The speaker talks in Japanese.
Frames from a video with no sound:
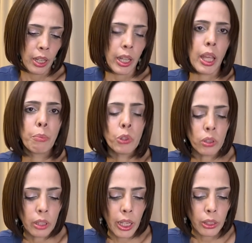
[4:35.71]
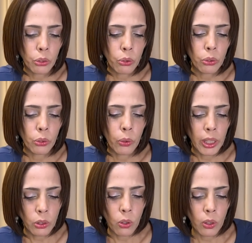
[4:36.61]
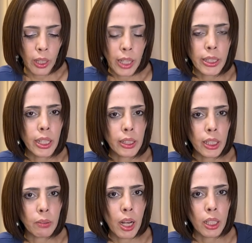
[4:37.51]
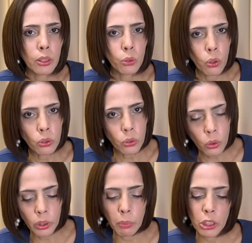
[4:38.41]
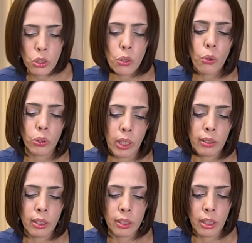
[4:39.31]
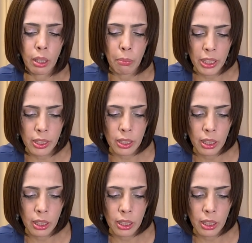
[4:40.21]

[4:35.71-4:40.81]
えムン大統領への風当たりはどんどん今強くなってきています。